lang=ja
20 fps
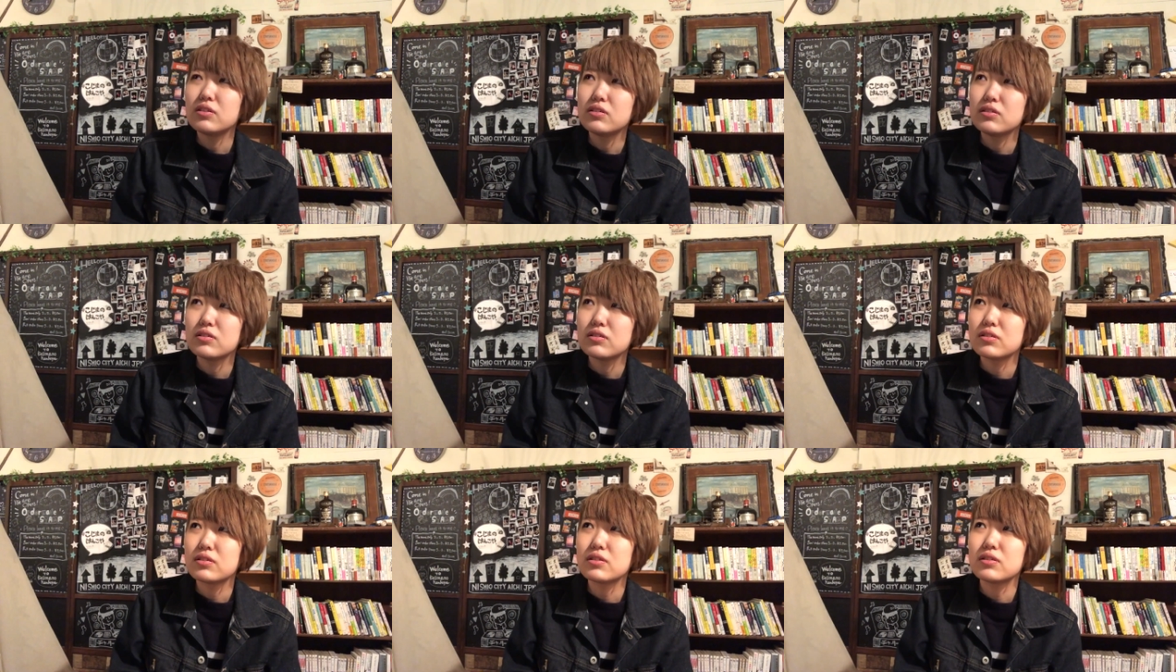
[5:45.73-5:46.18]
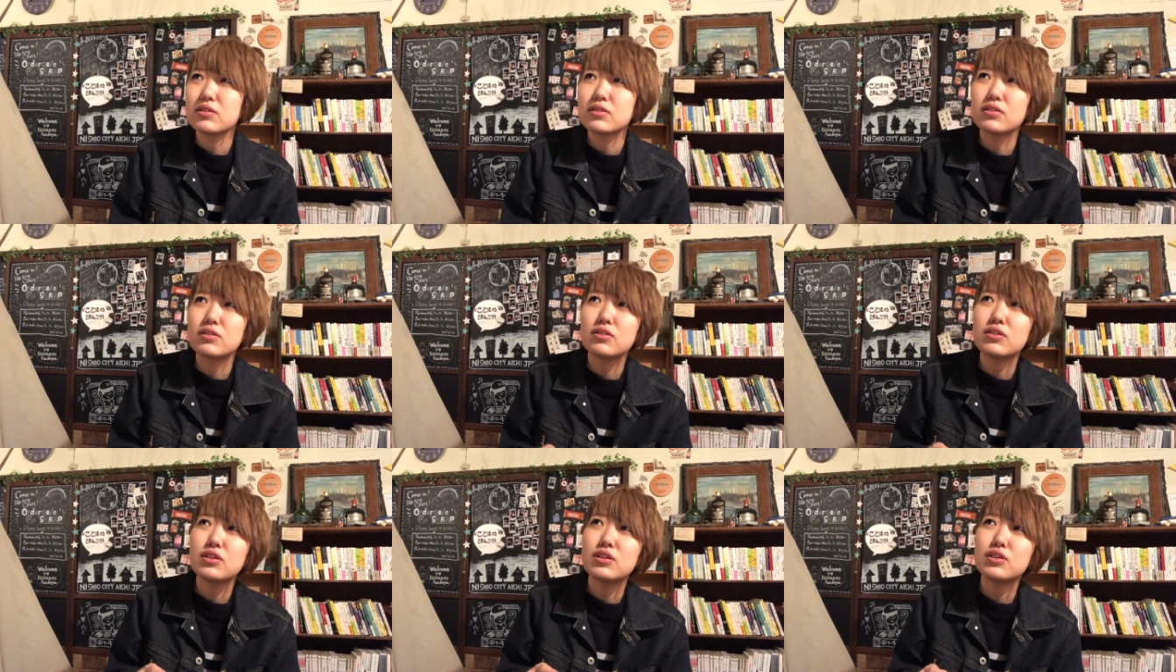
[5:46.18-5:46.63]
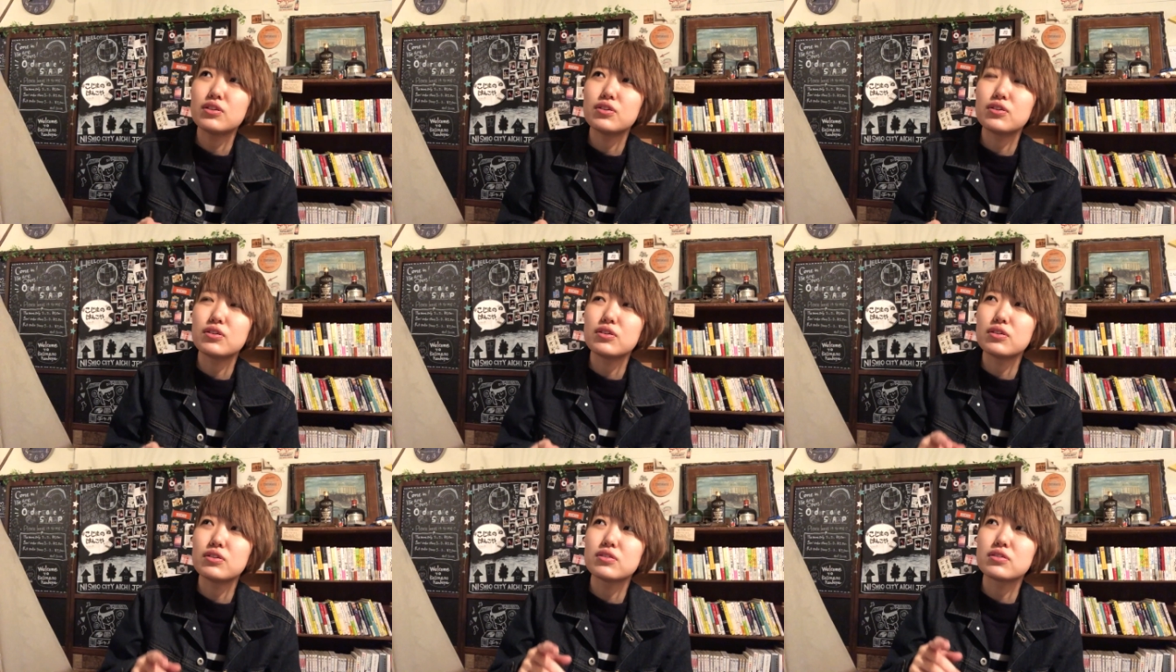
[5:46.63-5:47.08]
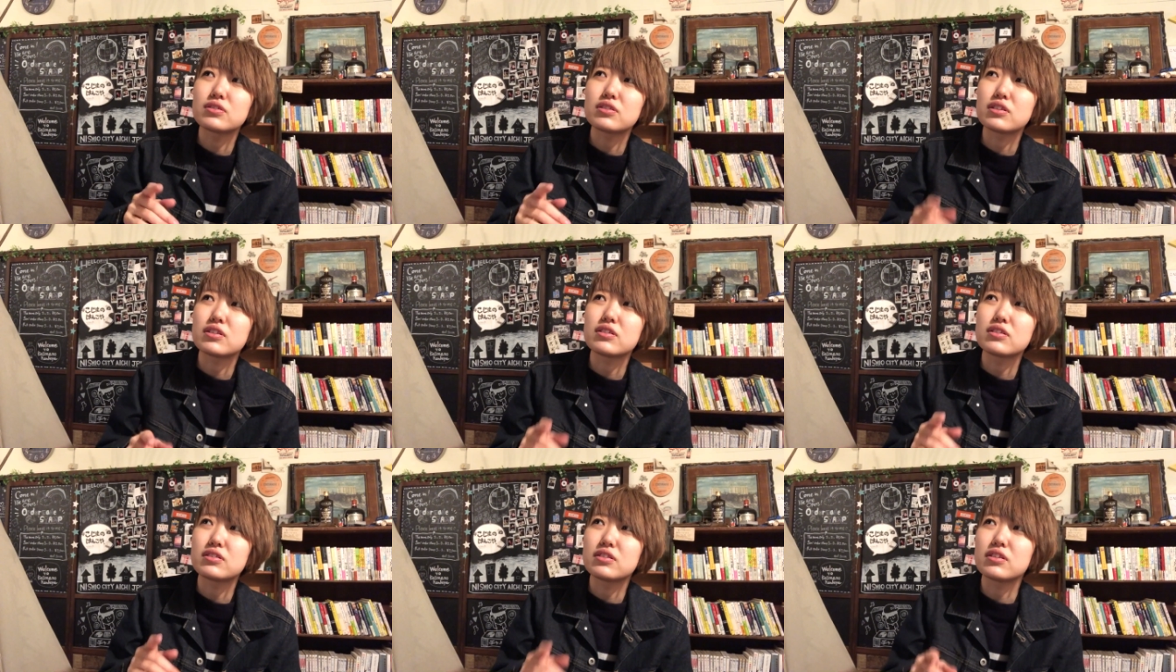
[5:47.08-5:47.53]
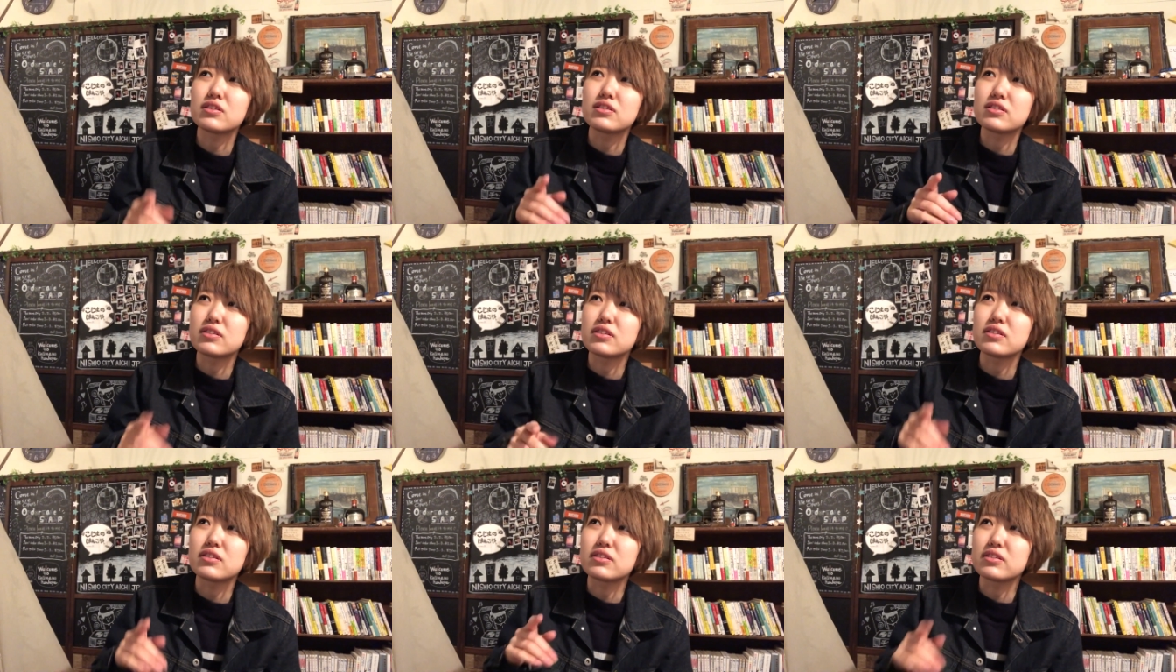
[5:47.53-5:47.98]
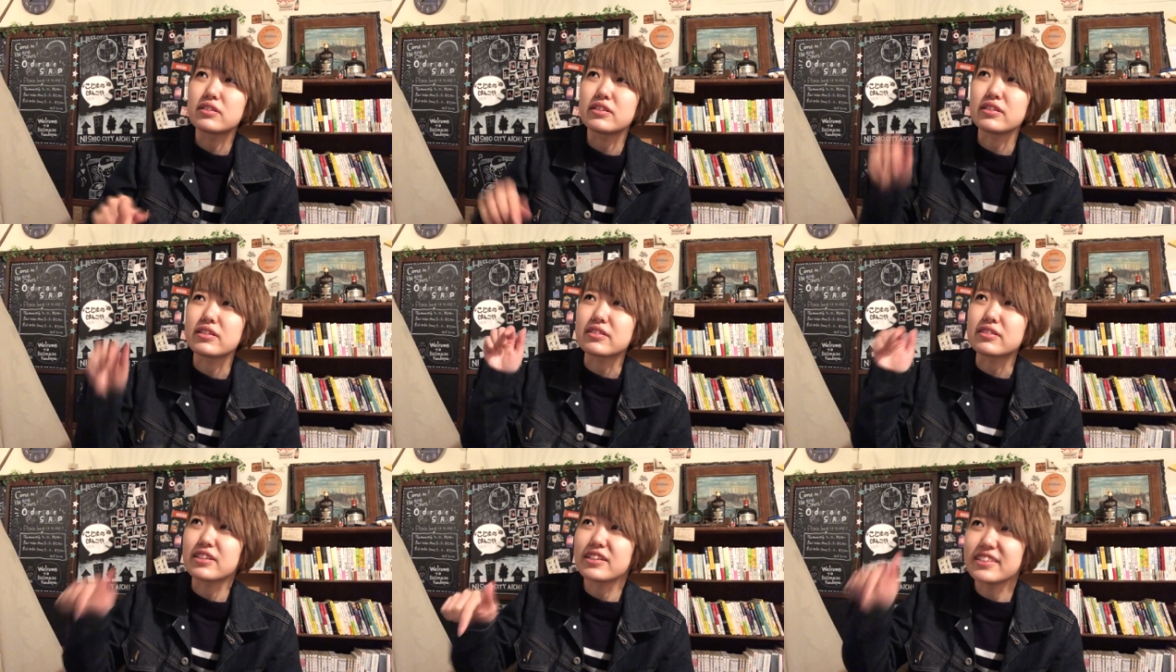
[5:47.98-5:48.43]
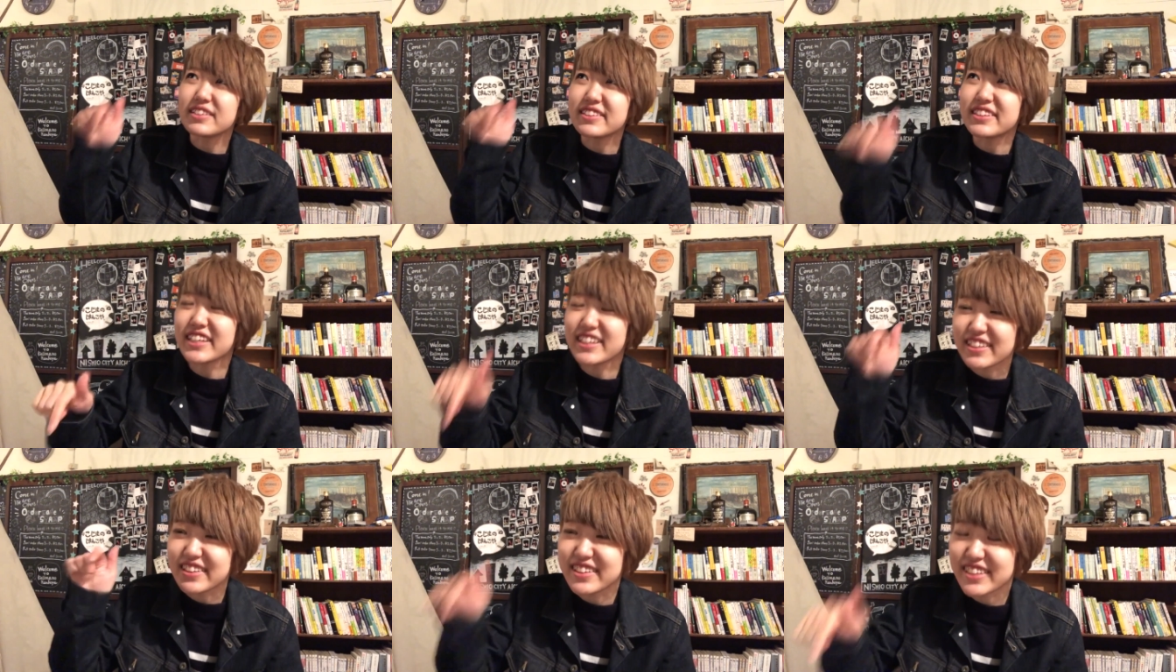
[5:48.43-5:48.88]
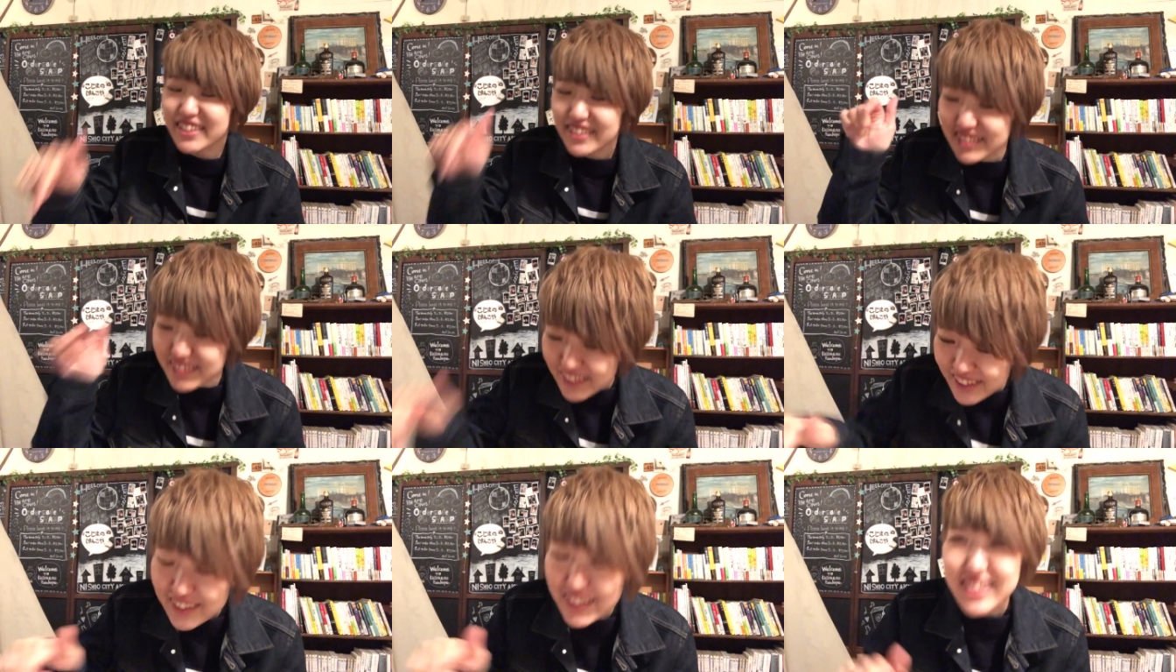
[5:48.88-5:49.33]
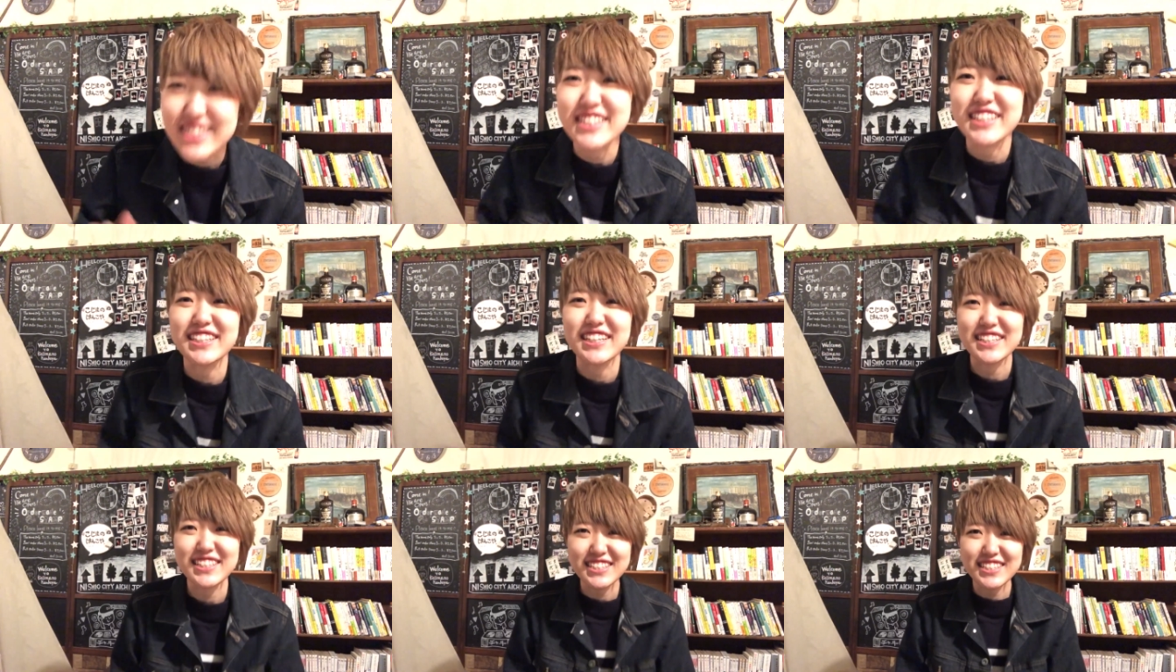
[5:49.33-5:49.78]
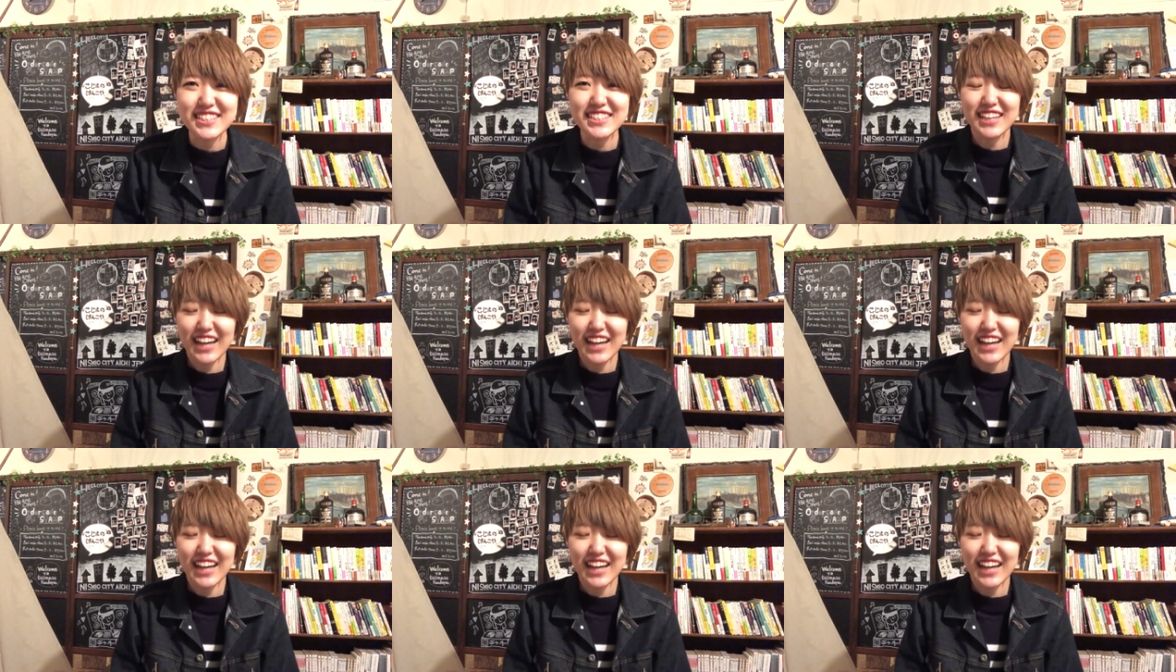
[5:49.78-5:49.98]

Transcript: 「おーおーおーてってってってってんてんてんてん」が好きです。